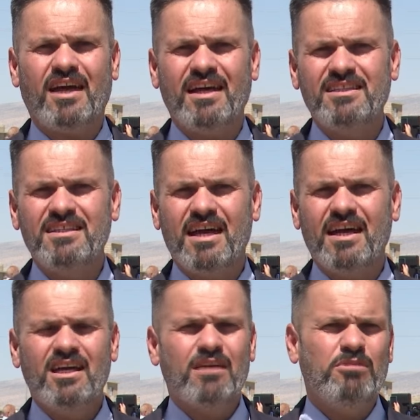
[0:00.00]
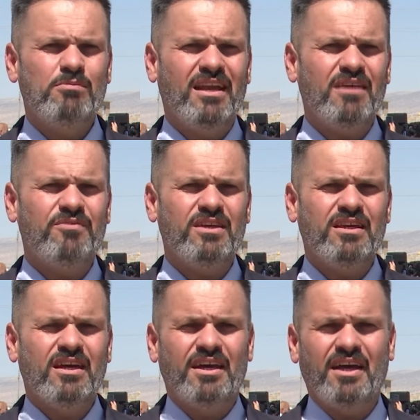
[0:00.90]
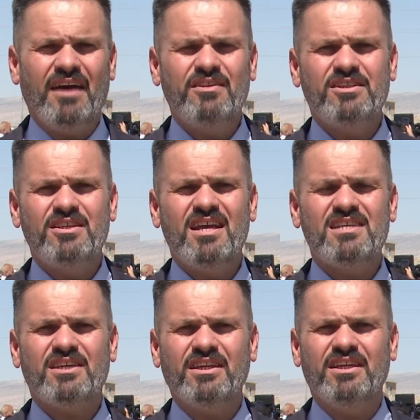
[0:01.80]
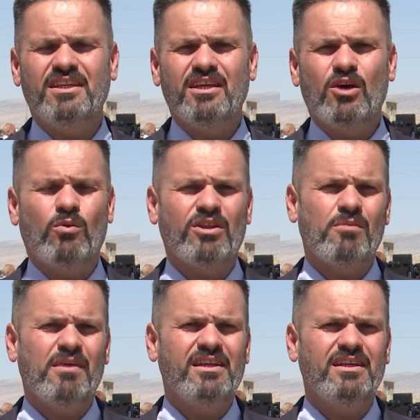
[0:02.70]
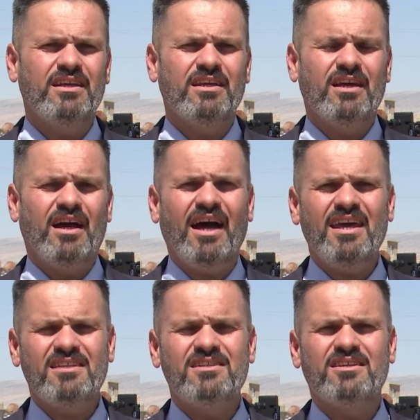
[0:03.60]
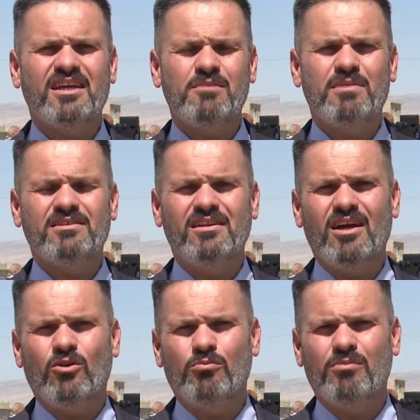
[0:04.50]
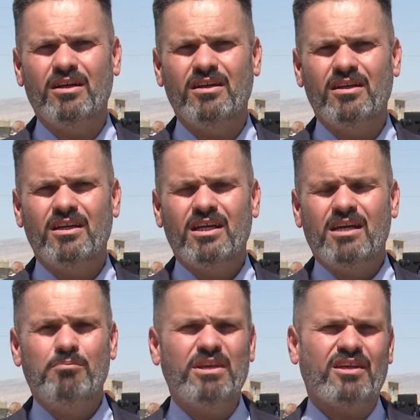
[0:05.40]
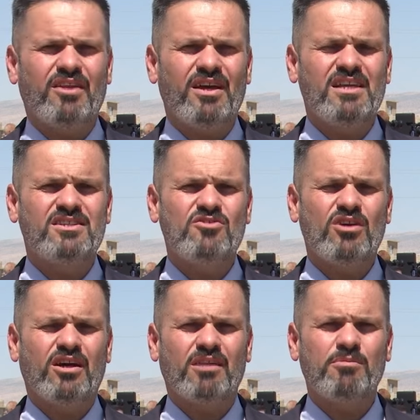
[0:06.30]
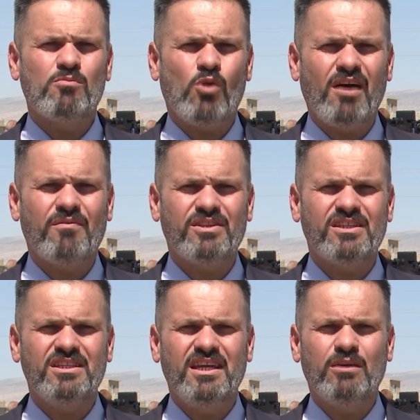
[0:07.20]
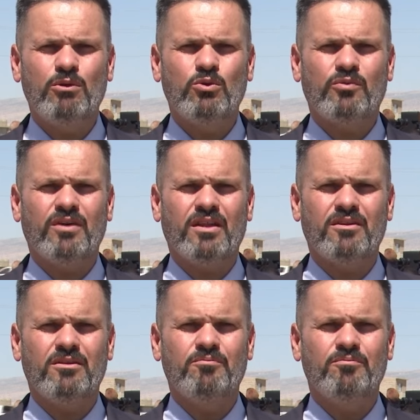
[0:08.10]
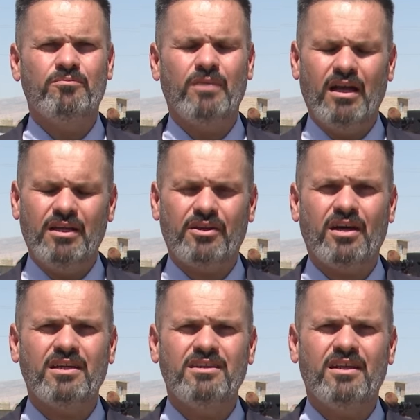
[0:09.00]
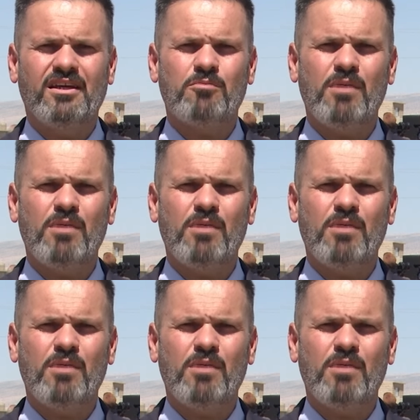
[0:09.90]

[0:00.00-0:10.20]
الاتحادية بملف إعادة النازحين وضمان حياة كريمة لهم من قضاء سنجار بمحافظة نينوى وفاضل العراقية